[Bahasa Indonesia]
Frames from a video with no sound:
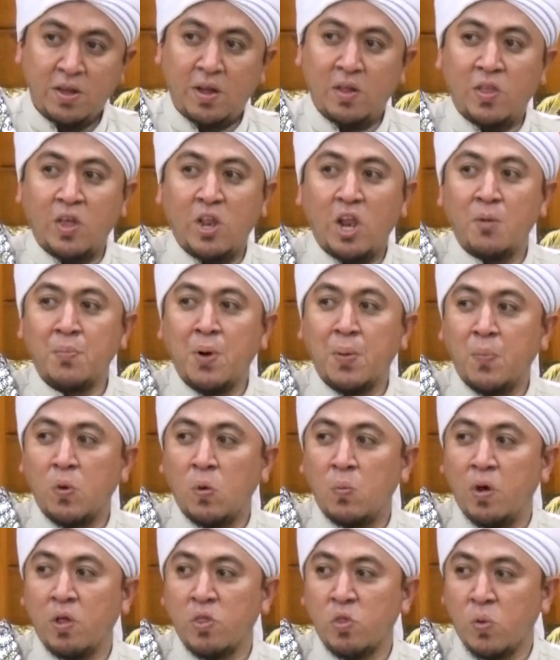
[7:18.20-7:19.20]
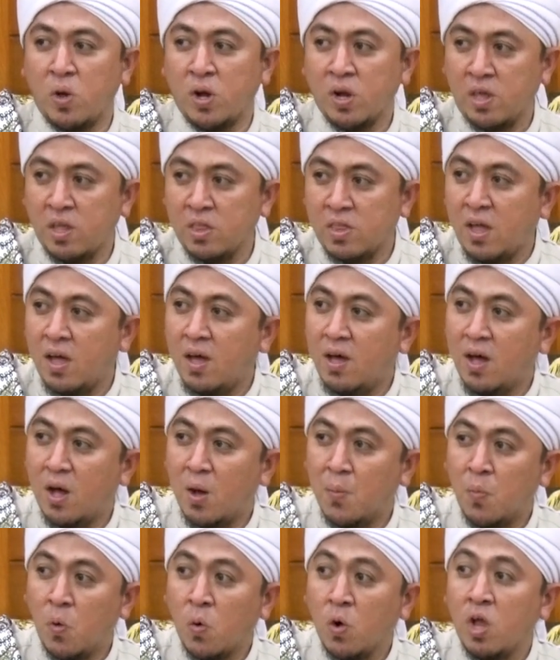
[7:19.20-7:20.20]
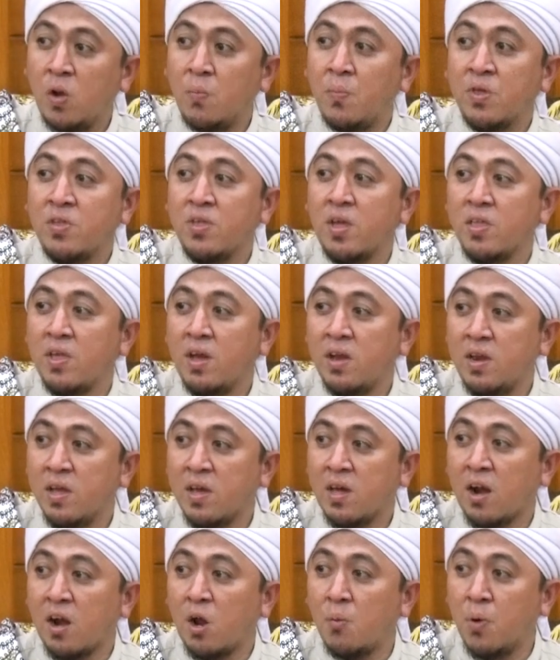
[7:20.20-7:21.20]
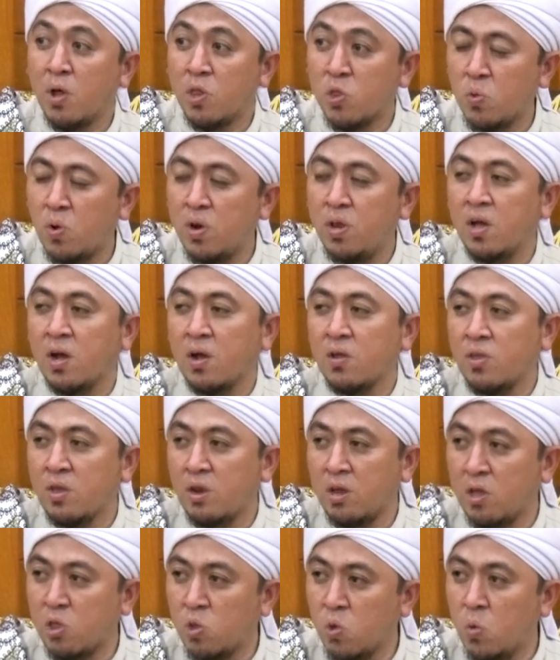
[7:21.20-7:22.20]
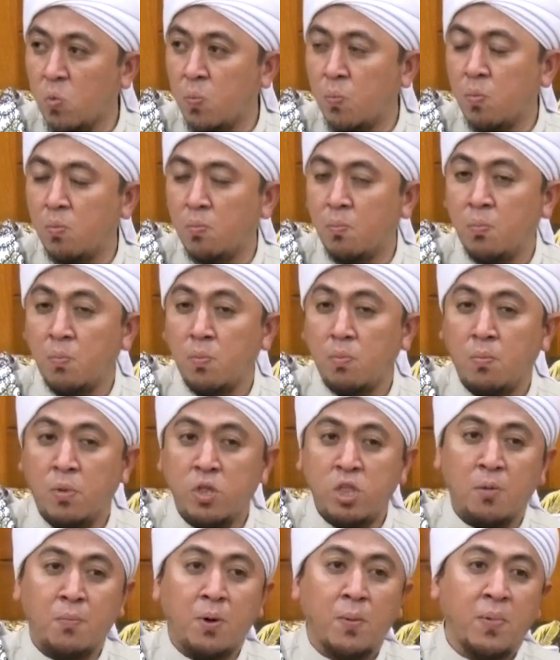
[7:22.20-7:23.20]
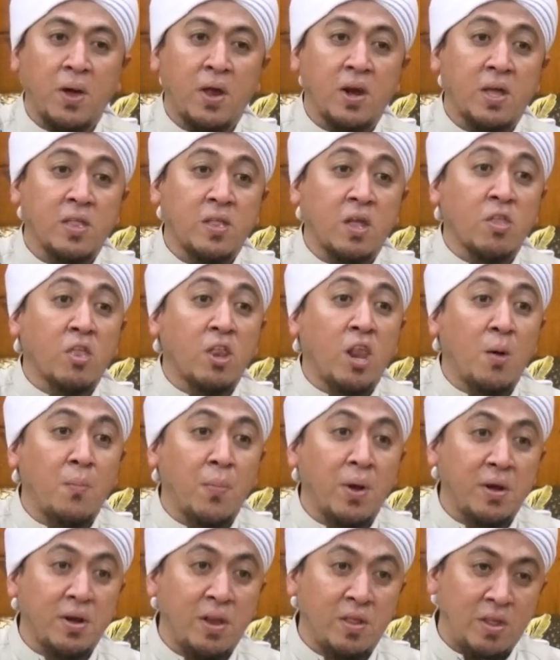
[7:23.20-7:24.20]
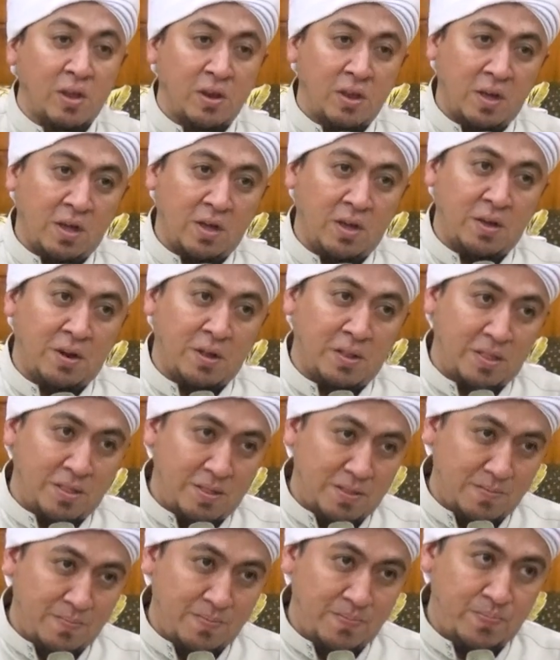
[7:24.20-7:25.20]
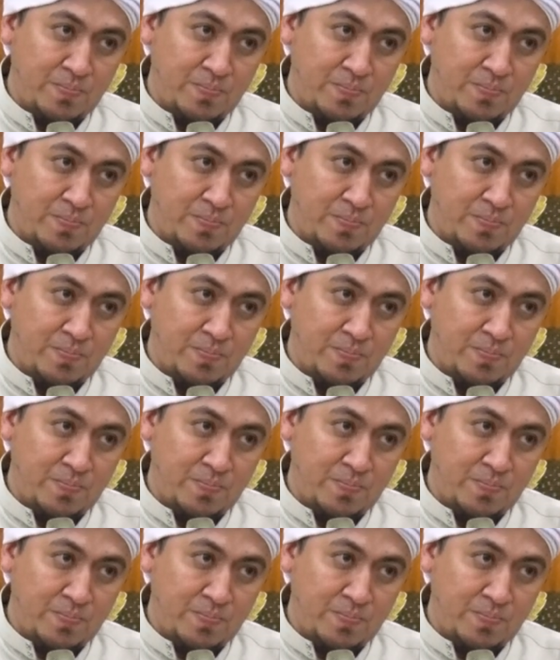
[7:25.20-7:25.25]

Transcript: sekecil apapun bantuan kita, mungkin bisa jadi karena bantuan yang kecil itu menyebabkan kita selamat nanti di akhirat.